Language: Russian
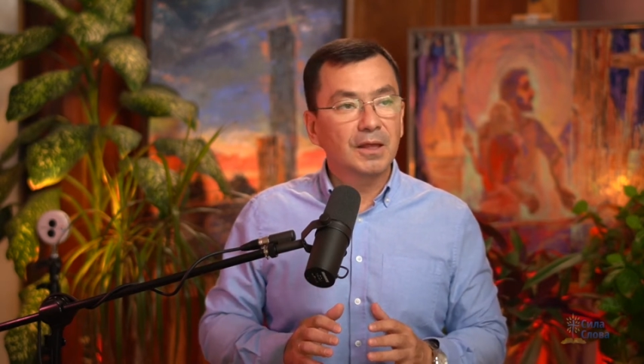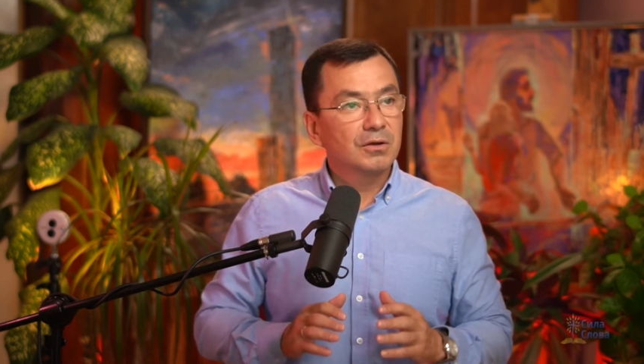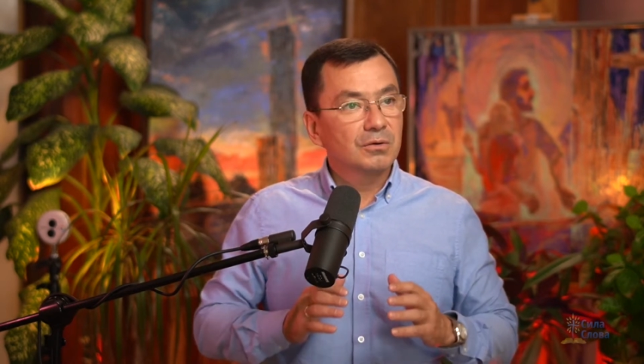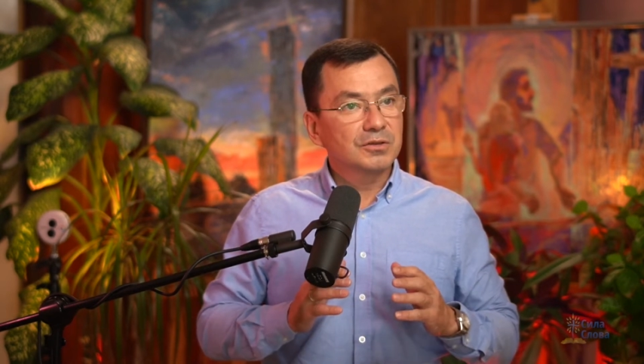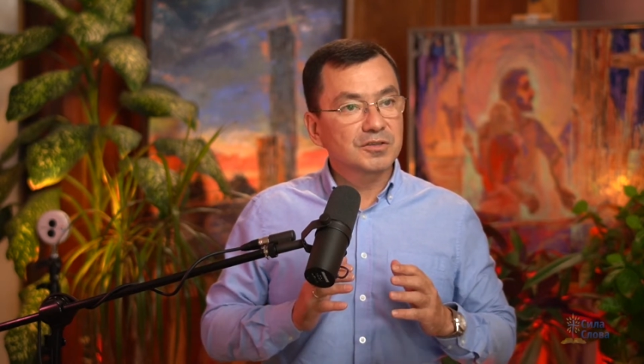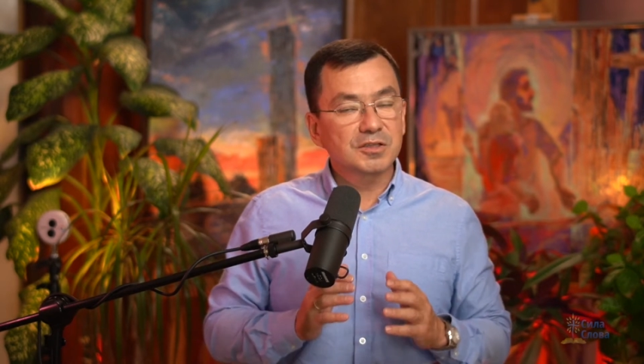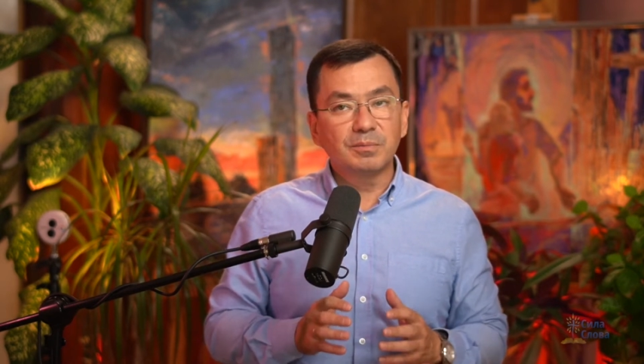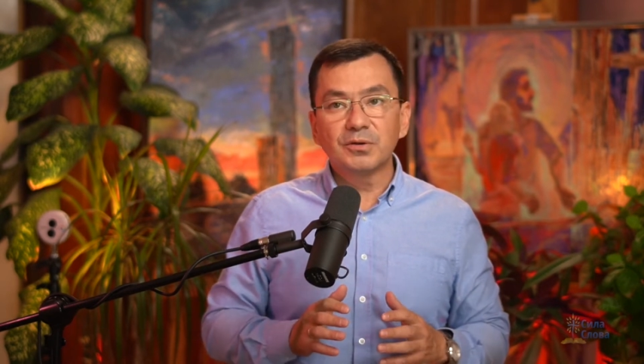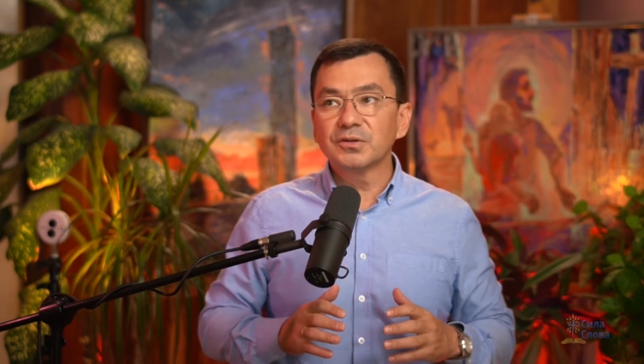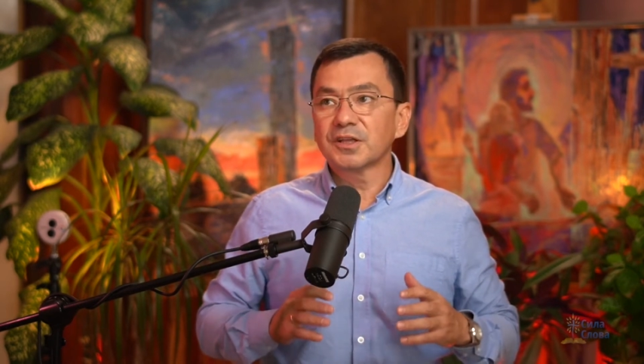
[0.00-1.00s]
он
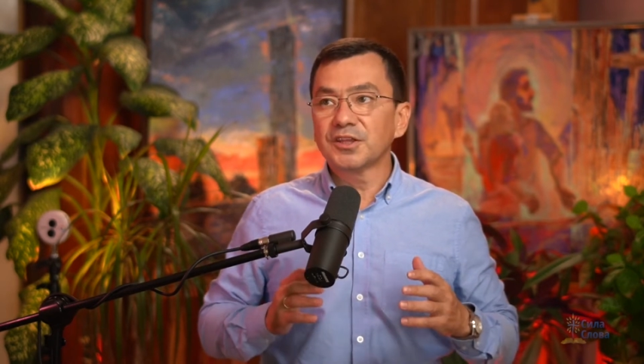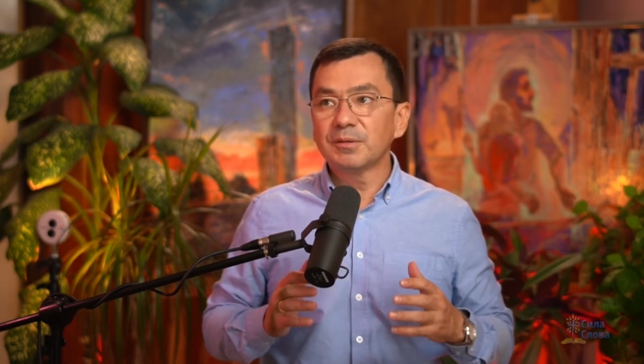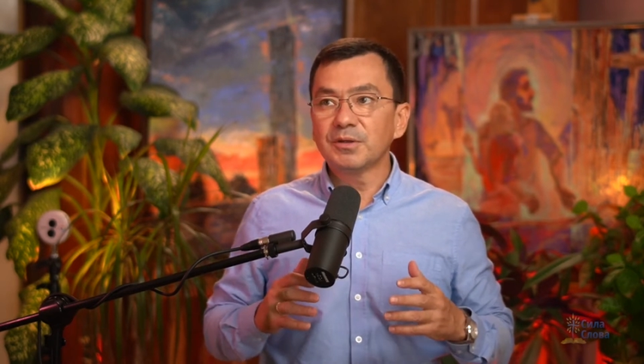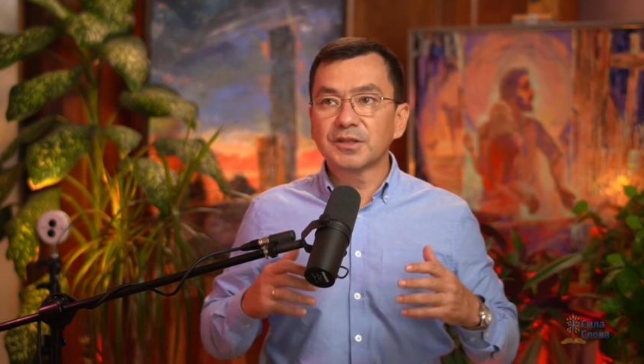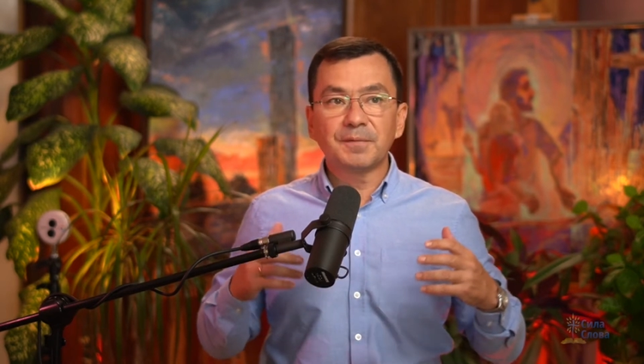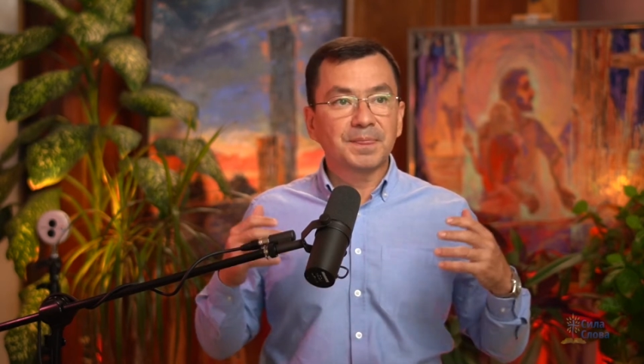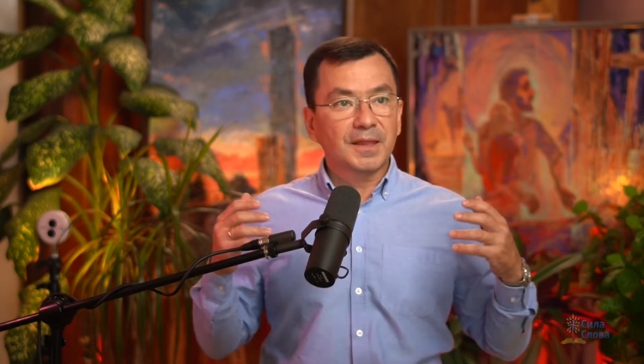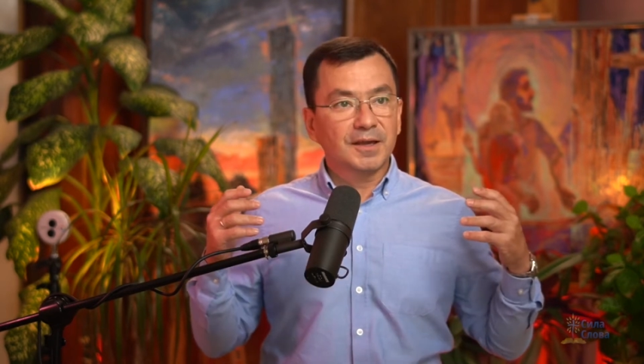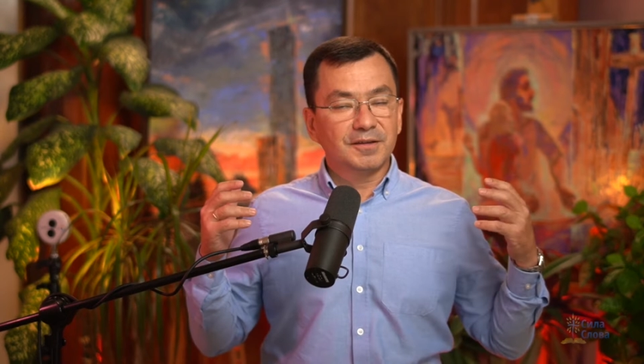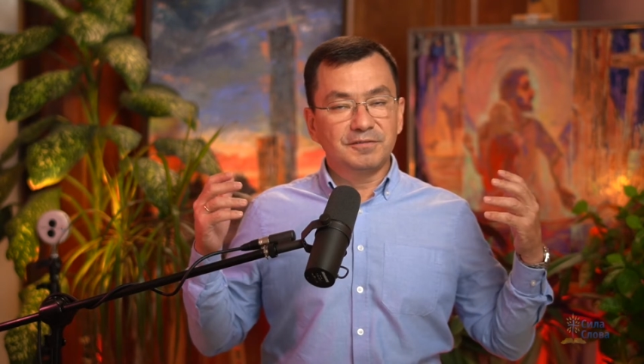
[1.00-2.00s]
ослеплен какими-то
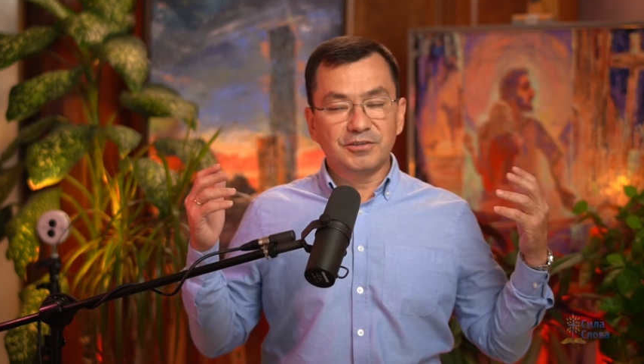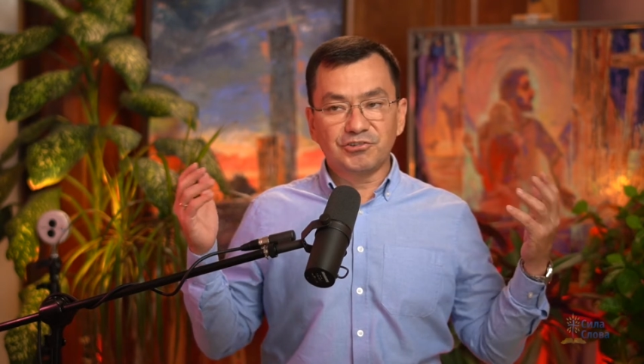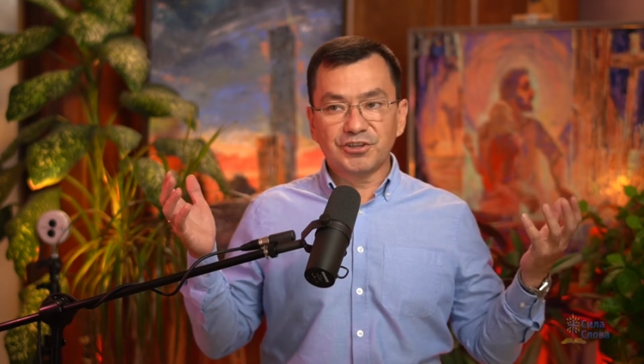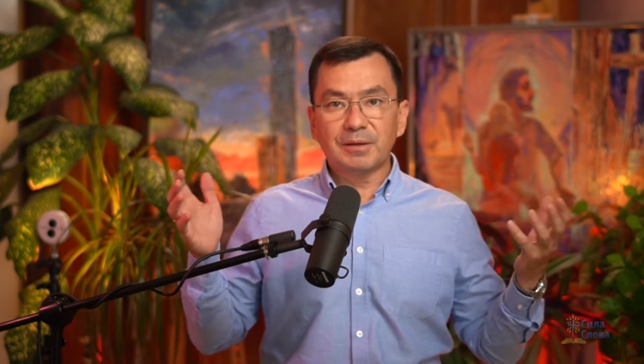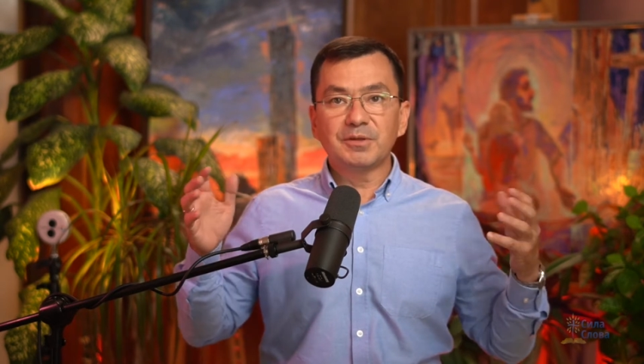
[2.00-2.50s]
вещами,